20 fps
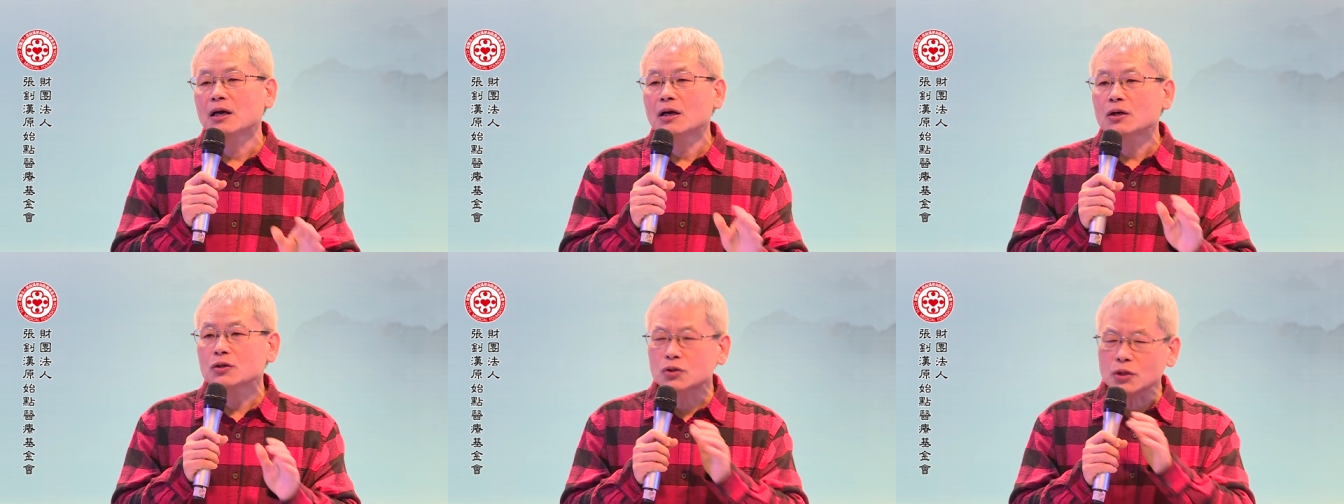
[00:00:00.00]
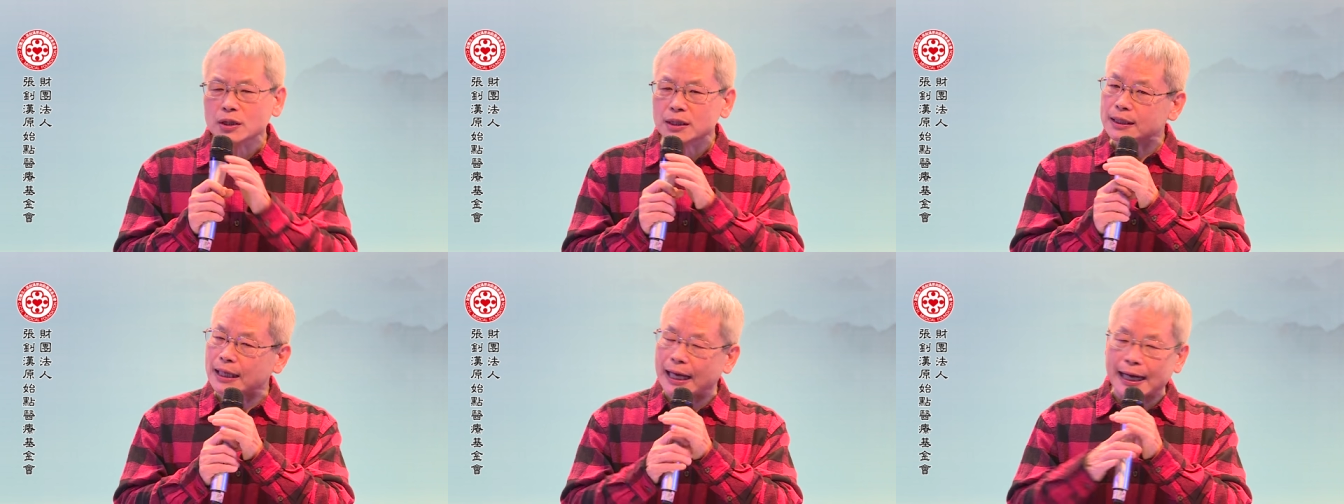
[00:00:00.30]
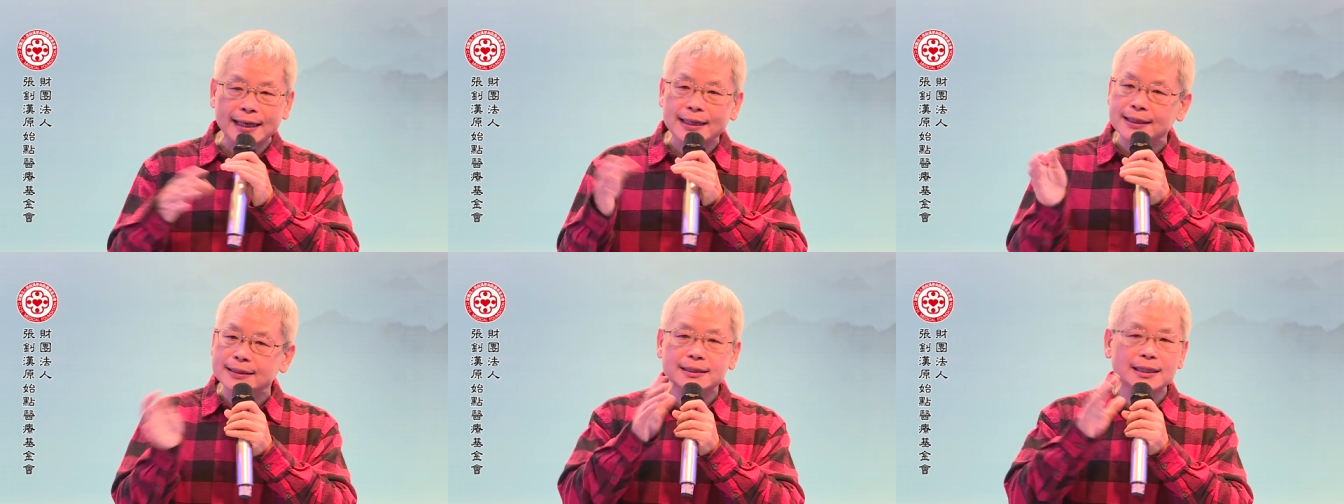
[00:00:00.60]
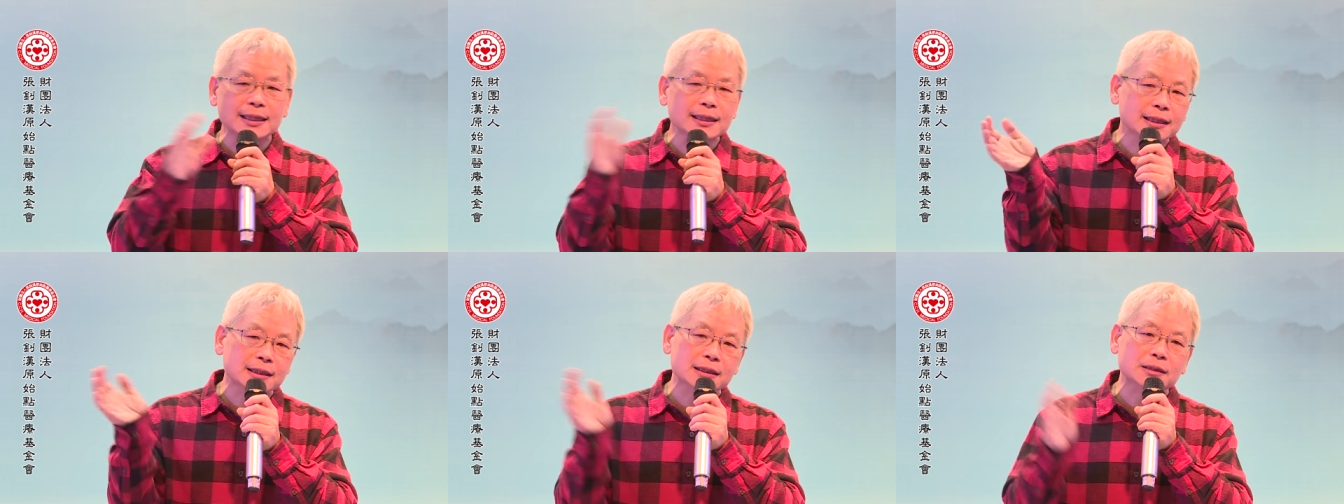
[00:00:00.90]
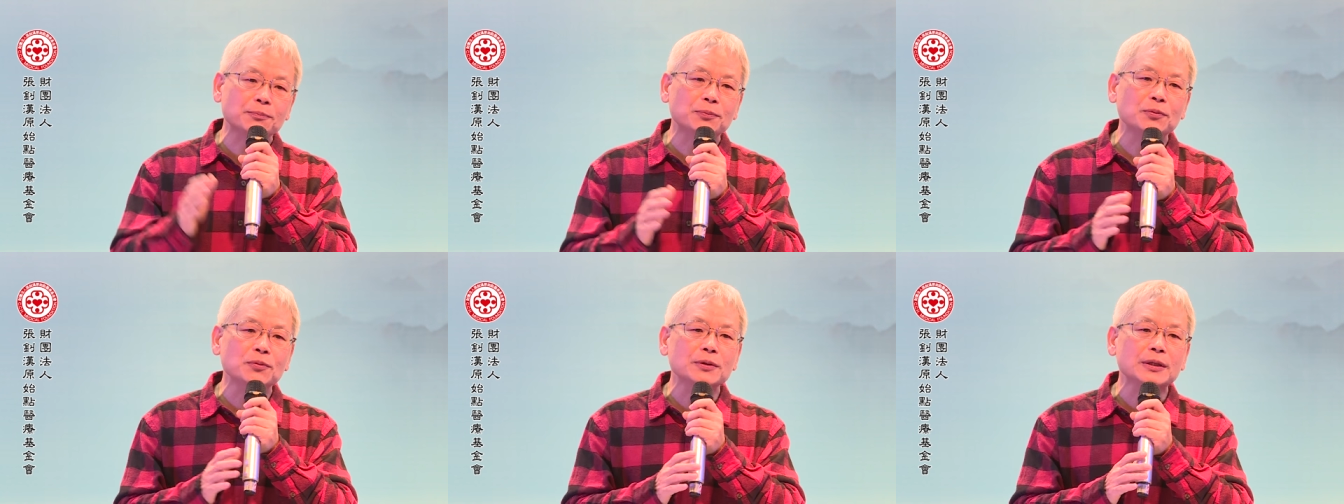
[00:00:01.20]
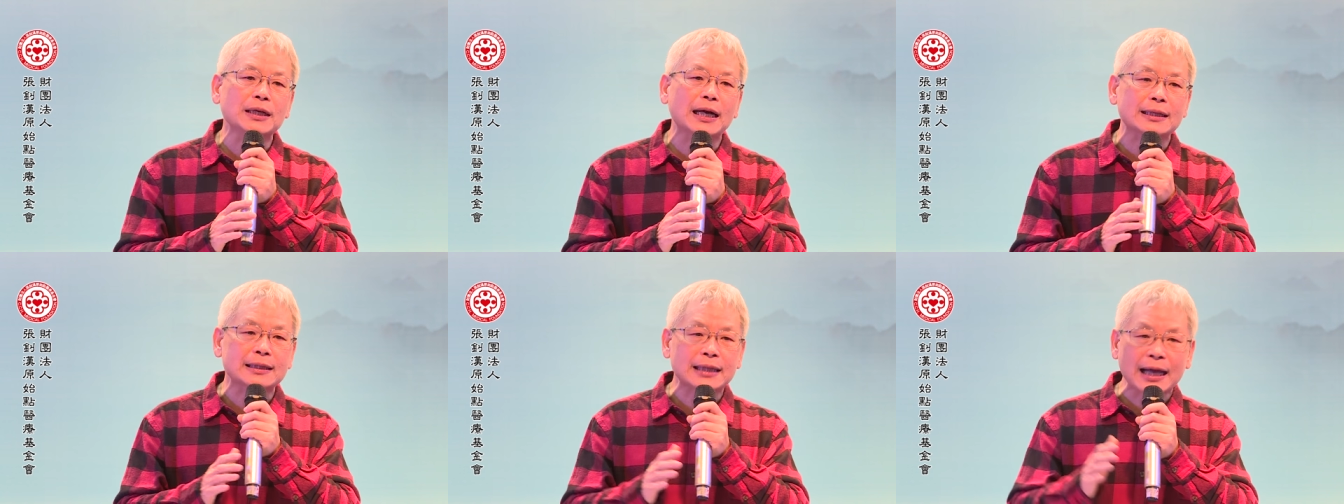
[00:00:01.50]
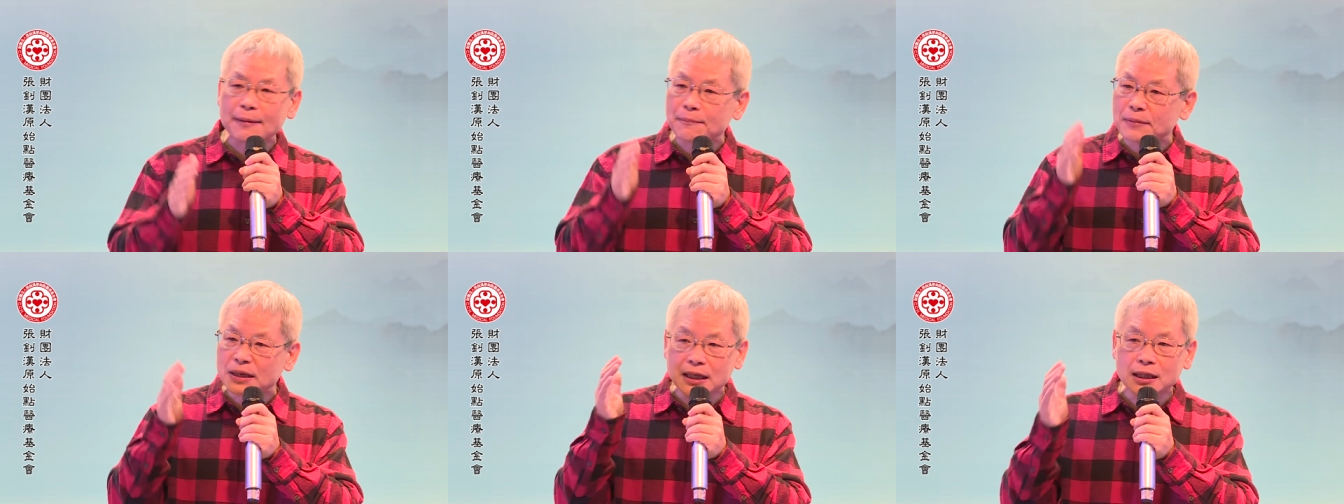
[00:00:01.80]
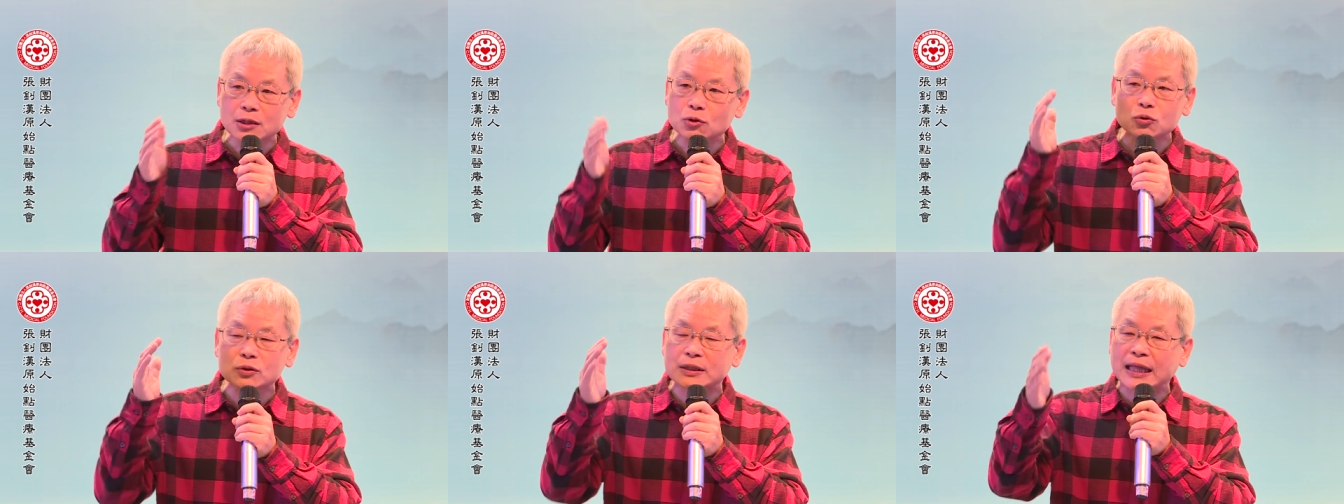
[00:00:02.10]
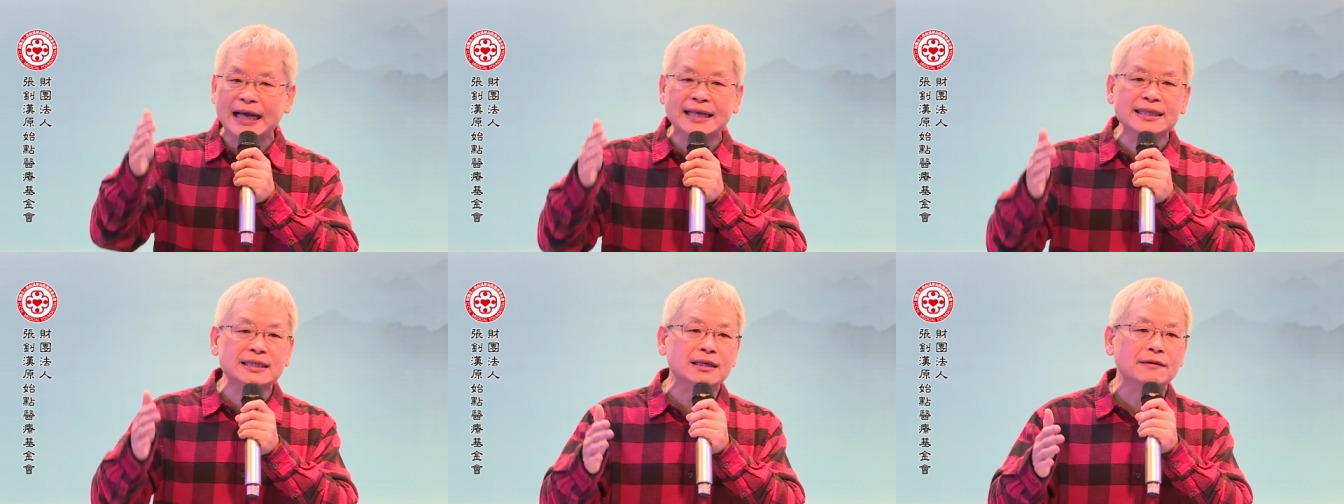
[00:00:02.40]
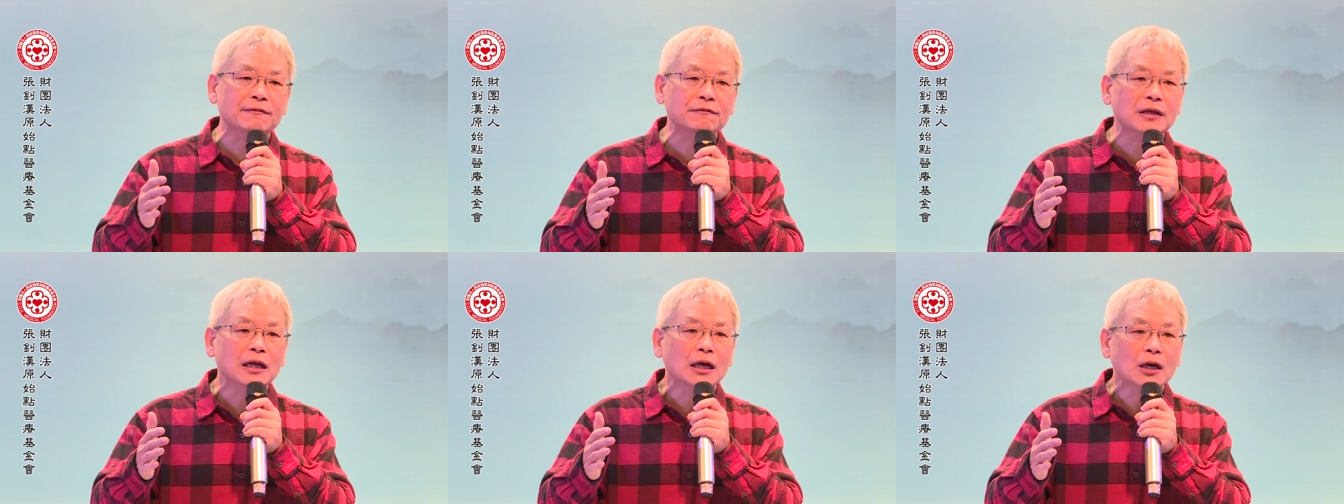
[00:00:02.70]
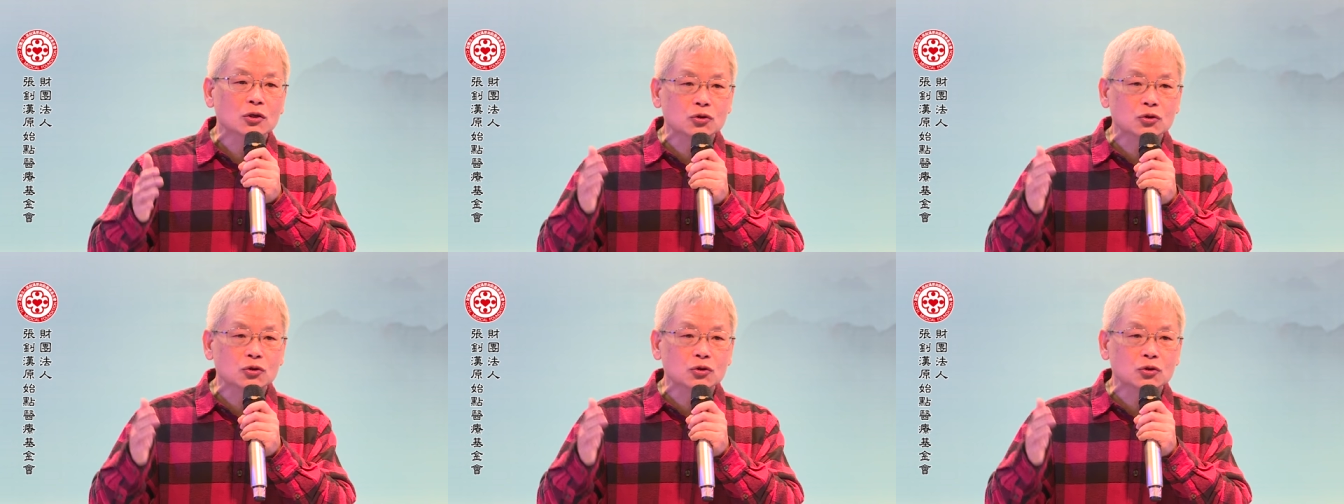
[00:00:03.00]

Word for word: 所以两个真的是不一样，他们一路谈成分，